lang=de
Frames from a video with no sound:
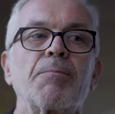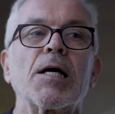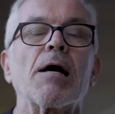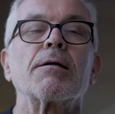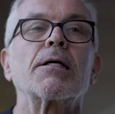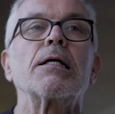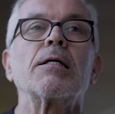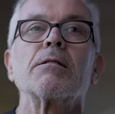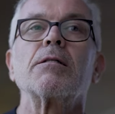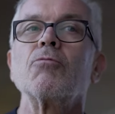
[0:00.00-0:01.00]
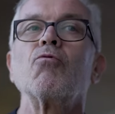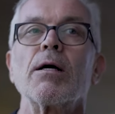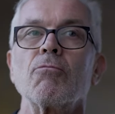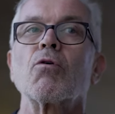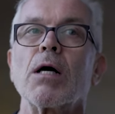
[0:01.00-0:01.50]
gibt keine Krise, die nur
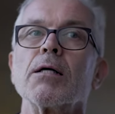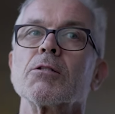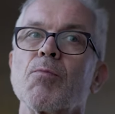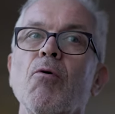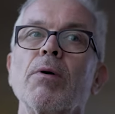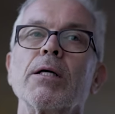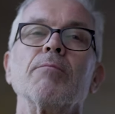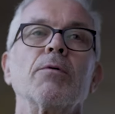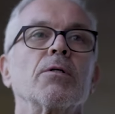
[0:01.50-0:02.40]
ein lokales Problem